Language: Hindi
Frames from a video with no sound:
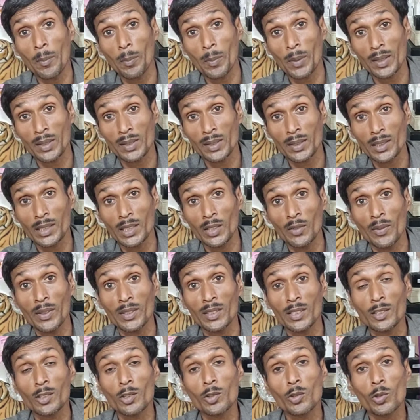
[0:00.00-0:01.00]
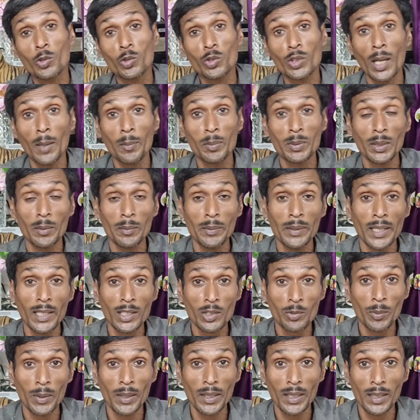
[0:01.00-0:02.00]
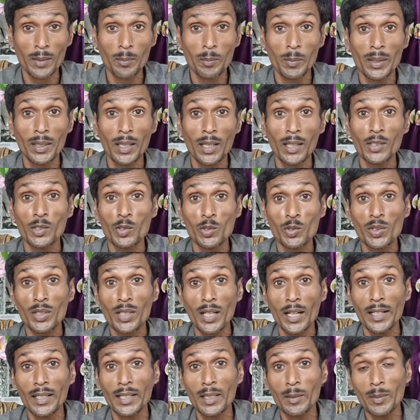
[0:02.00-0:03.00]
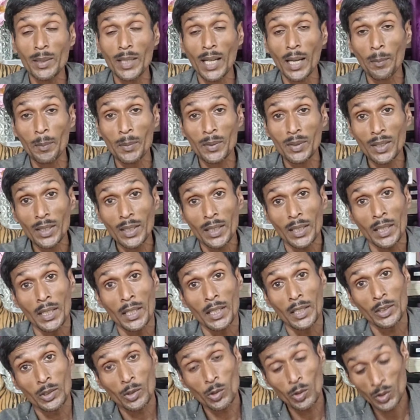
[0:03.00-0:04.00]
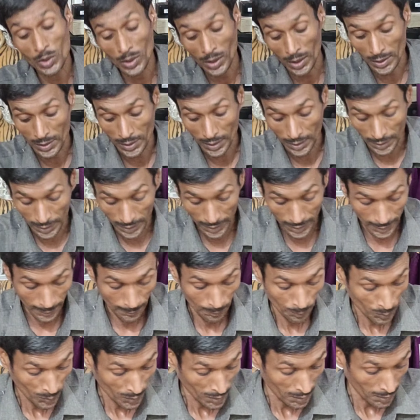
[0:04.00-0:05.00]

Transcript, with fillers: आप कर सकते हैं वैसे तो दोस्तों आप सभी एक्सपर्ट हैं बिना यूजर गाइड के भी आप इसे यूज कर सकते हैं